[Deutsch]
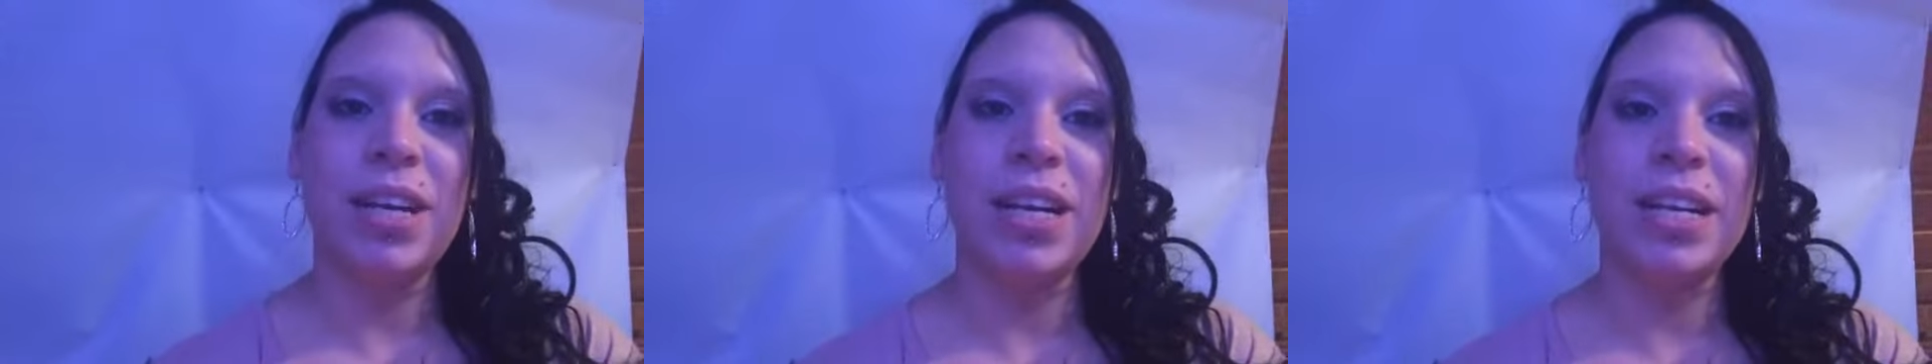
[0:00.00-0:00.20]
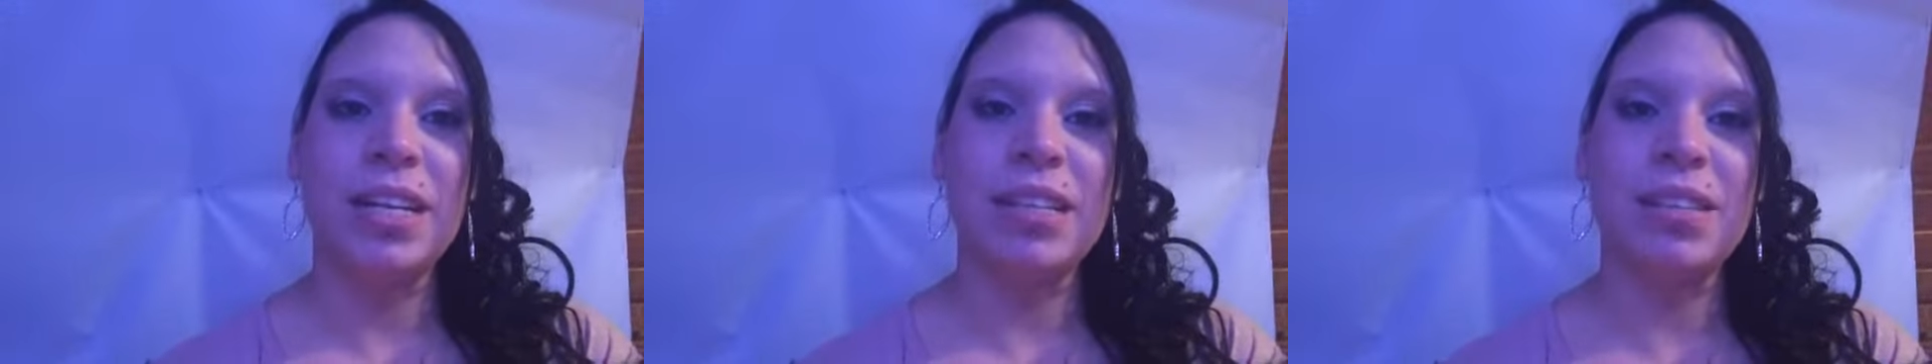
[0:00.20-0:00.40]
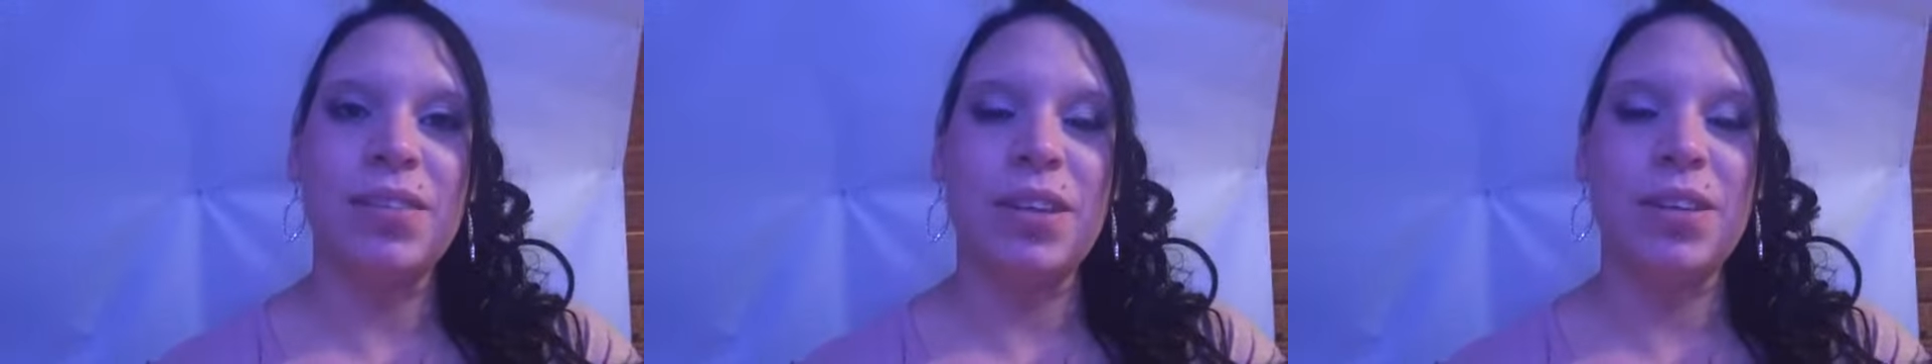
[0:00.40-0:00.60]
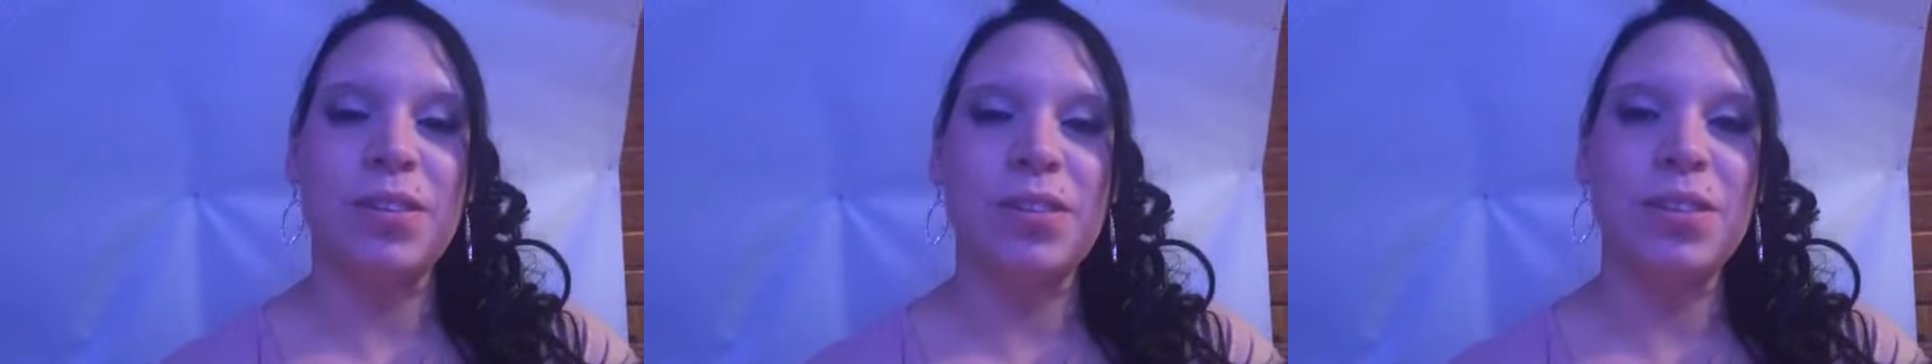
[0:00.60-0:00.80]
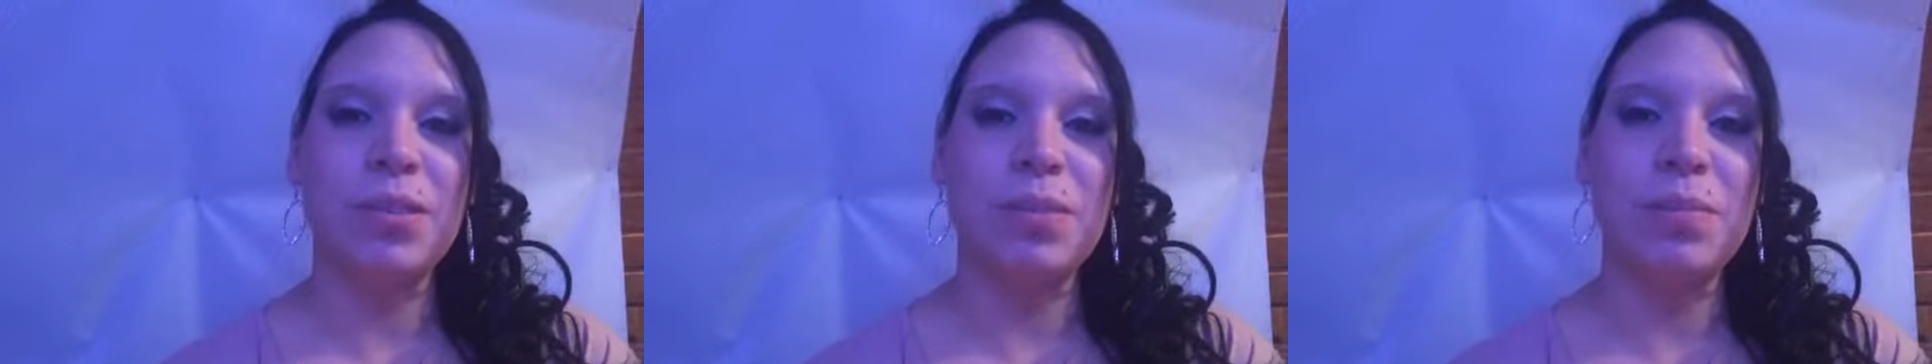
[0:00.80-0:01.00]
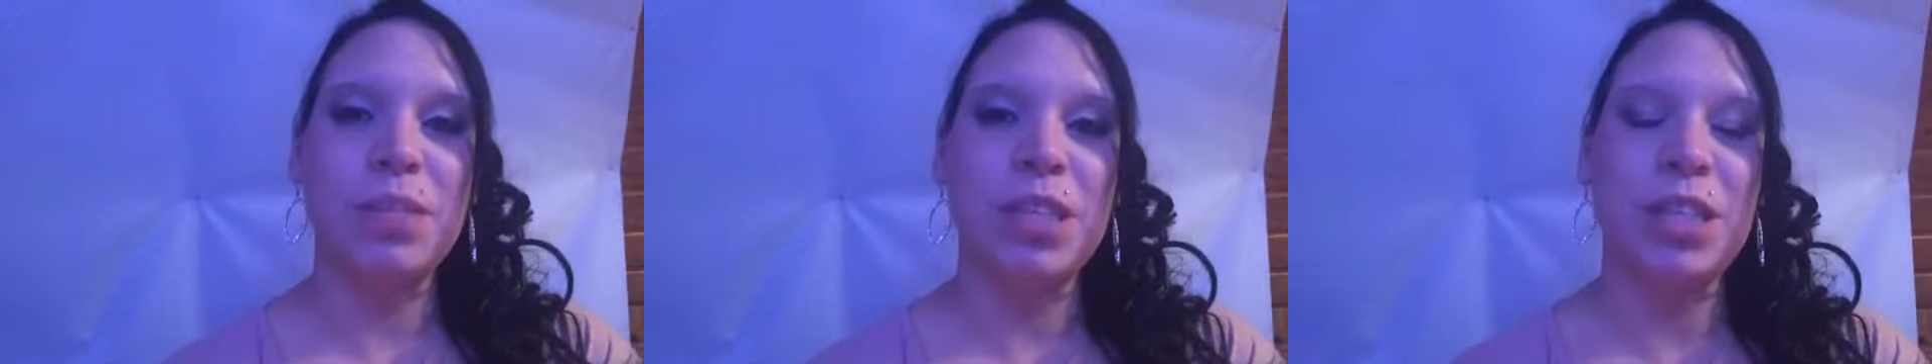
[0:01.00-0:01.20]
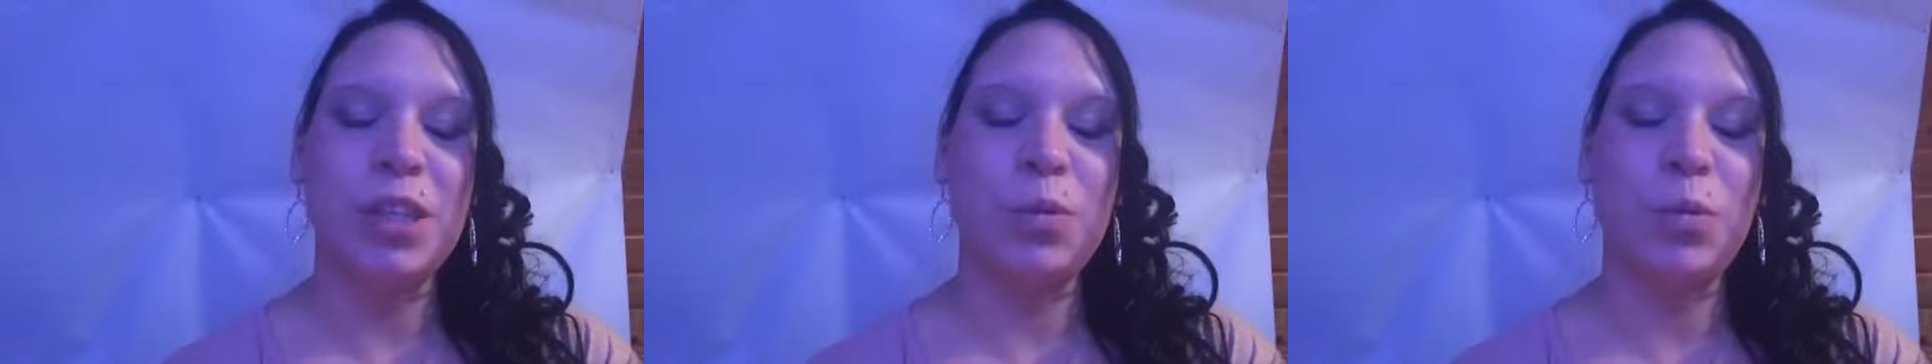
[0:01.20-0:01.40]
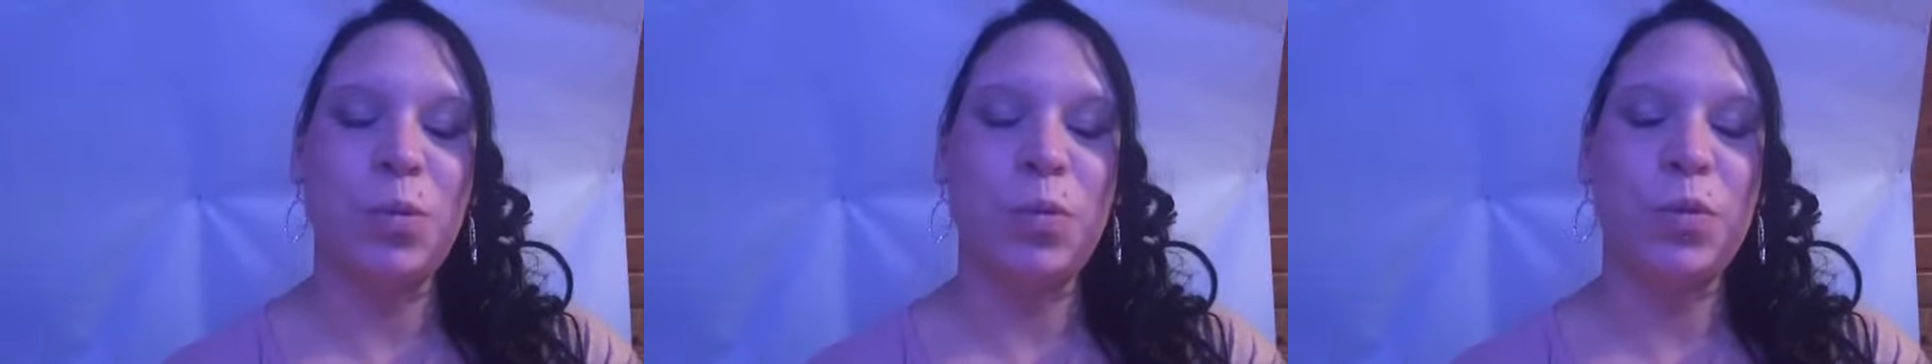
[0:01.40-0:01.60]
weil das wäre sonst ein
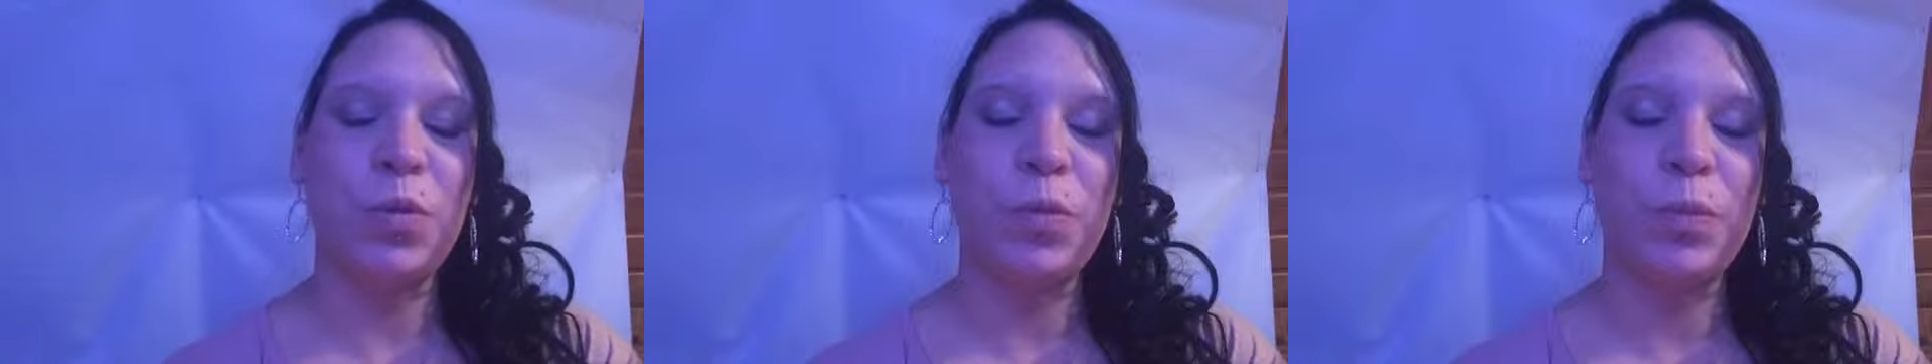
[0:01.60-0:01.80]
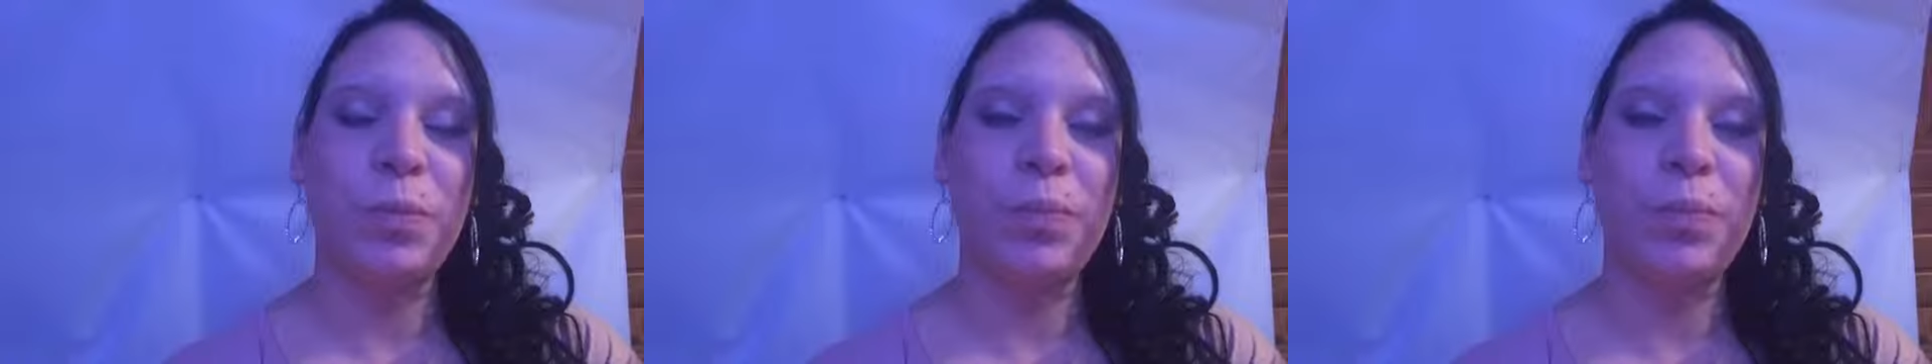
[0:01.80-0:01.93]
bisschen doof.